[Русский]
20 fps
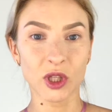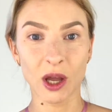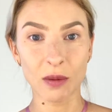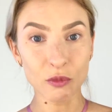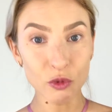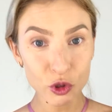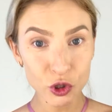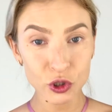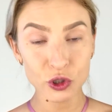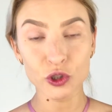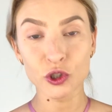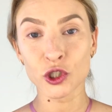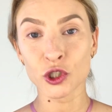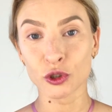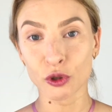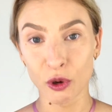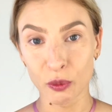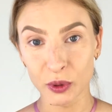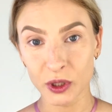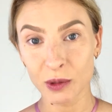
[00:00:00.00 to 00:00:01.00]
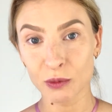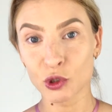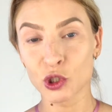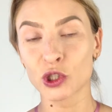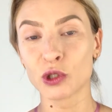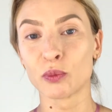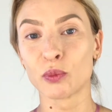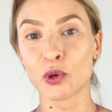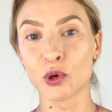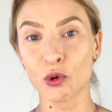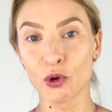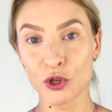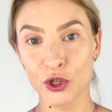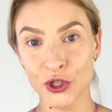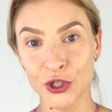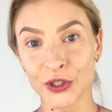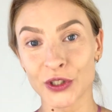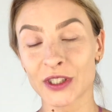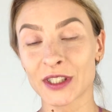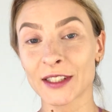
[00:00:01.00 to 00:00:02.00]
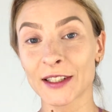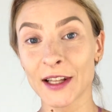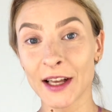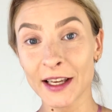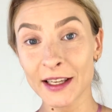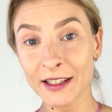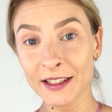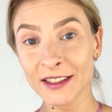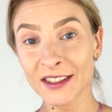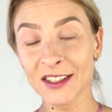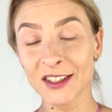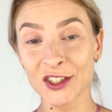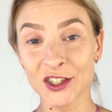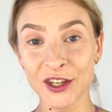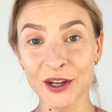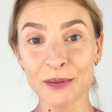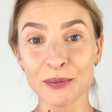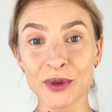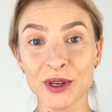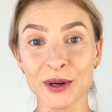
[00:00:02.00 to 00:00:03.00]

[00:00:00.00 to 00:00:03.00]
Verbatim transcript: Потому что что? Потому что проще наслоить, чем